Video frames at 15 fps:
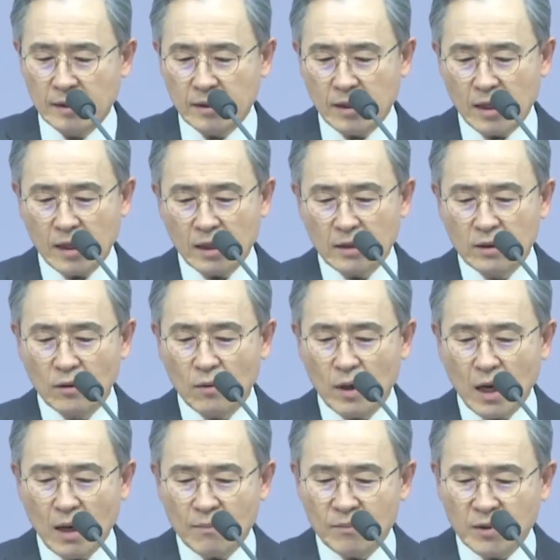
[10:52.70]
내가 너와
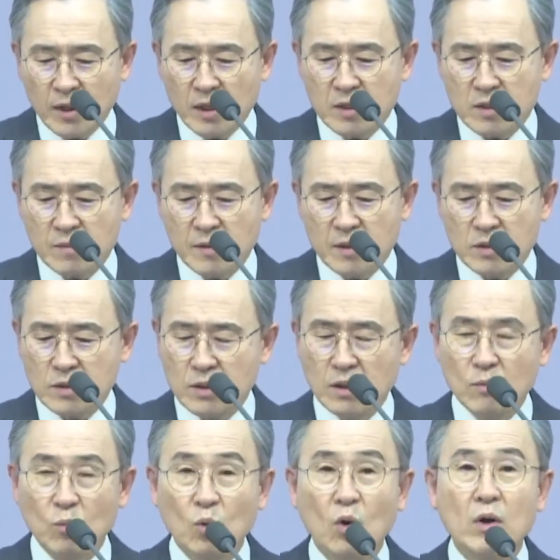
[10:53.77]
함께 있으면서
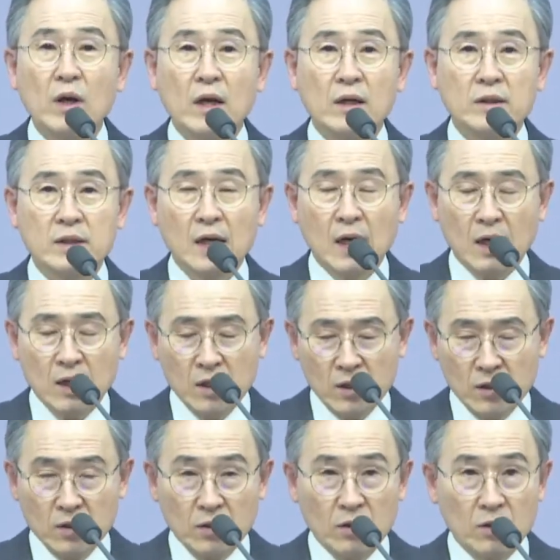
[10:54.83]
뭘 하느냐?
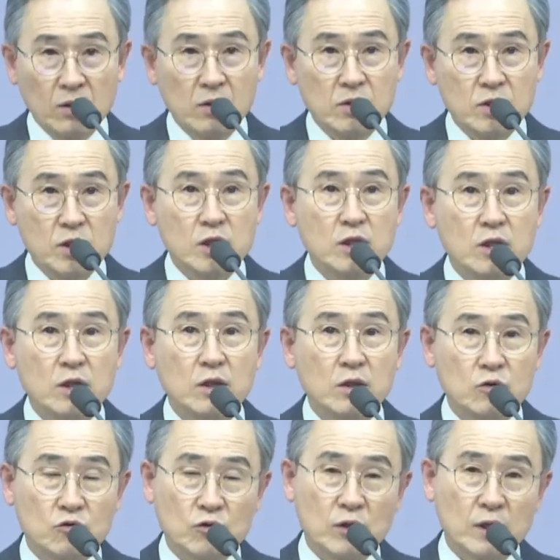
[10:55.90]
너를 지켜
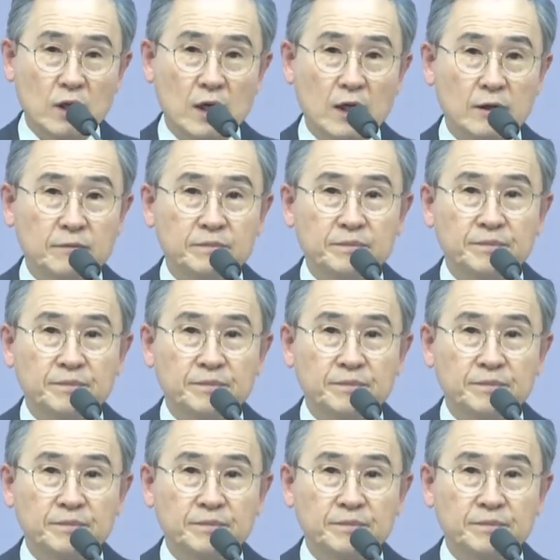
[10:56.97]
주리라.